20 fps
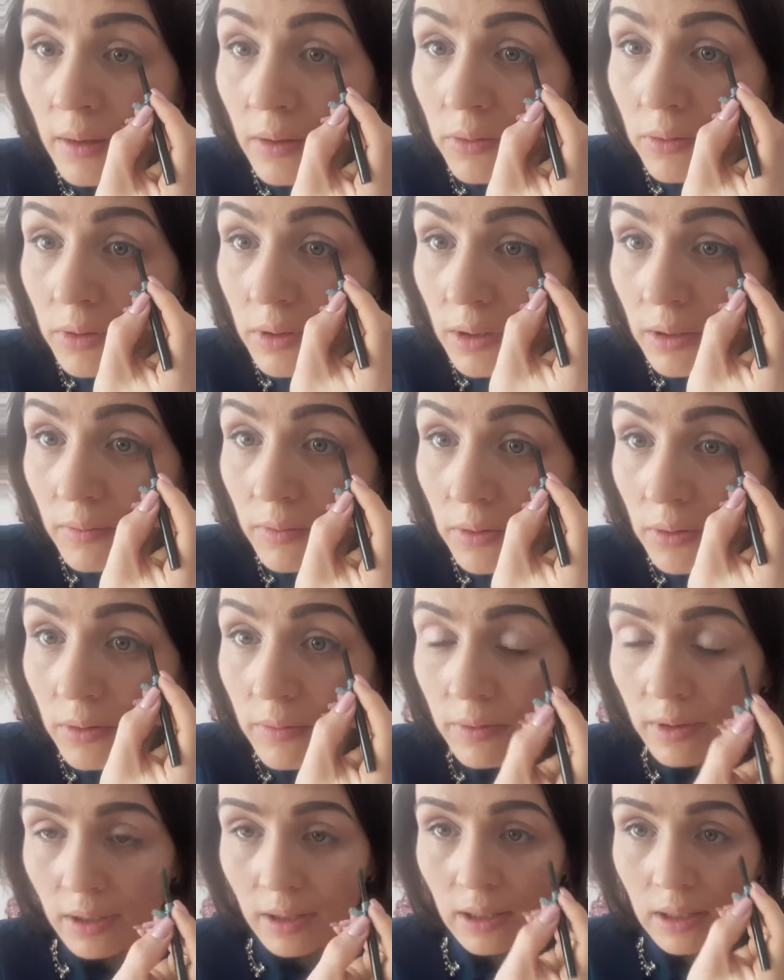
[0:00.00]
Такой
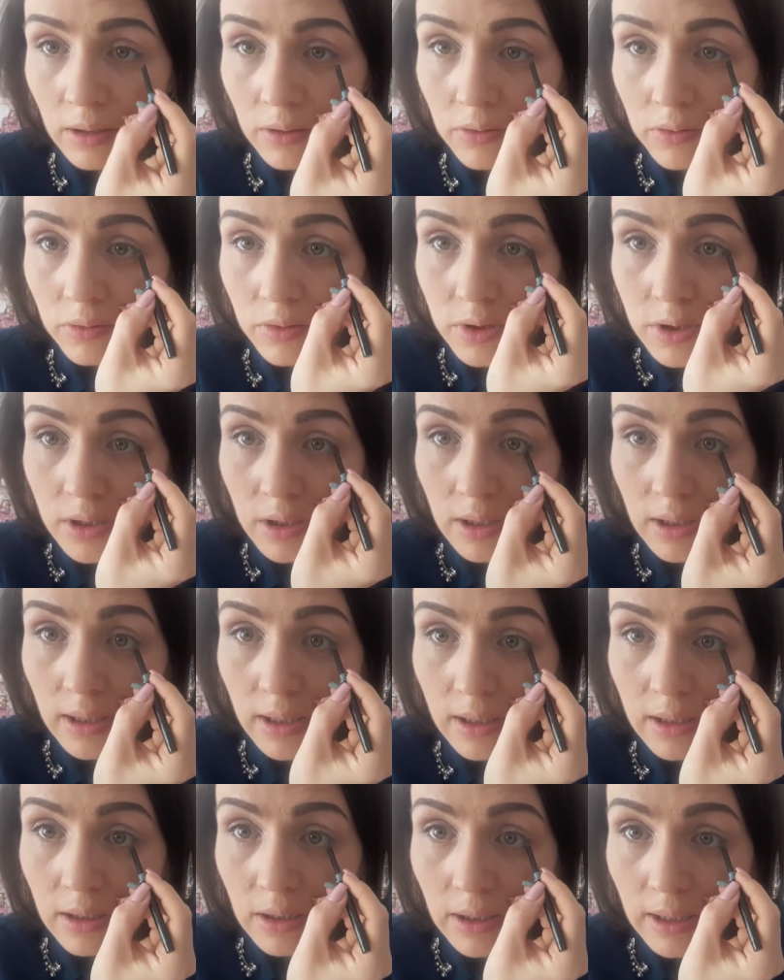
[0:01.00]
дневной вариант, очень
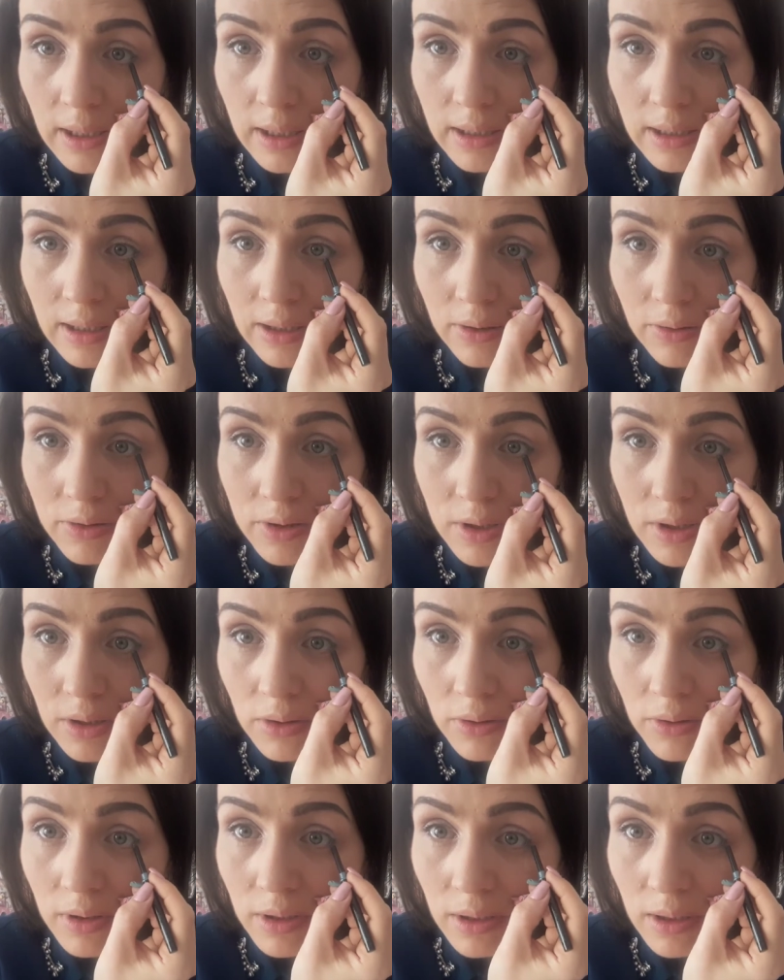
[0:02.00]
летний,
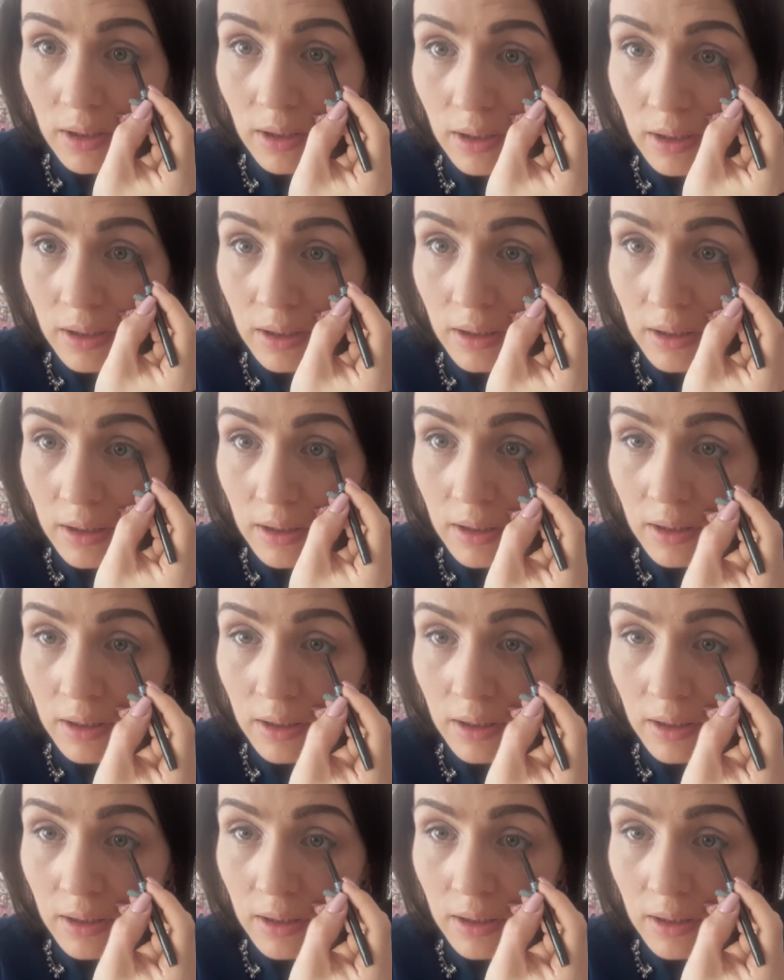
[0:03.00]
очень легкий.